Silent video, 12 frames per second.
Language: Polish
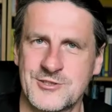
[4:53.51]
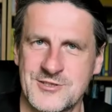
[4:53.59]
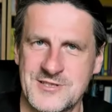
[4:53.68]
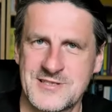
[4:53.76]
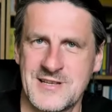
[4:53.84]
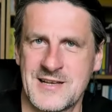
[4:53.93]
z
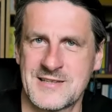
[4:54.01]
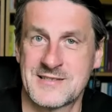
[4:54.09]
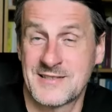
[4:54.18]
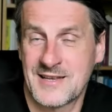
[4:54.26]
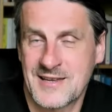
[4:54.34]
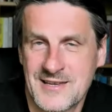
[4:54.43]
nas,
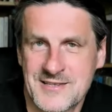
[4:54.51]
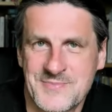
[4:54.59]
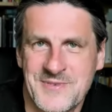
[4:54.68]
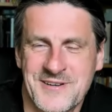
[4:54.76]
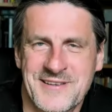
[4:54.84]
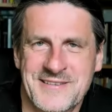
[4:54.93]
takie jest
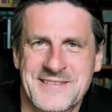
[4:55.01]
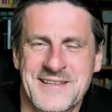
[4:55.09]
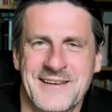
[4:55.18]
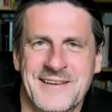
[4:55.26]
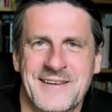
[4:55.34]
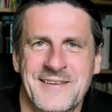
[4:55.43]
moje
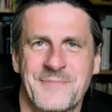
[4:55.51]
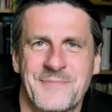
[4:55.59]
zdanie,